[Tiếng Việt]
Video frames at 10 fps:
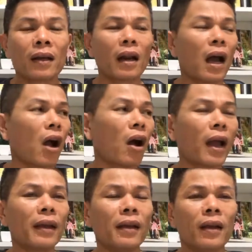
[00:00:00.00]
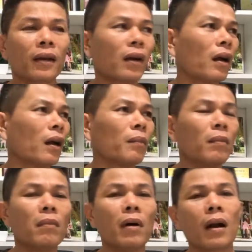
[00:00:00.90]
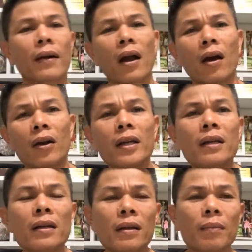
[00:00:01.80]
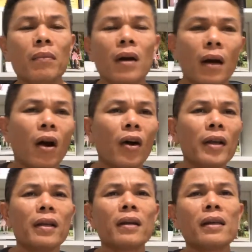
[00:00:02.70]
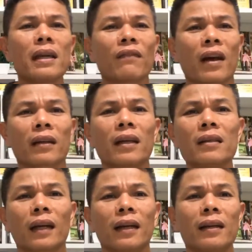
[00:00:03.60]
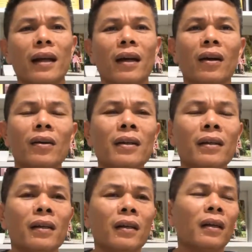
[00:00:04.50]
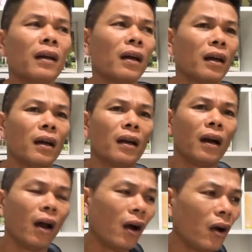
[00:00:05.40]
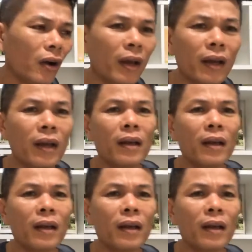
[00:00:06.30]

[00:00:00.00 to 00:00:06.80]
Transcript: là họ hay là bờ nói bờ lôi những nhân vật chính trị ra nói à, lôi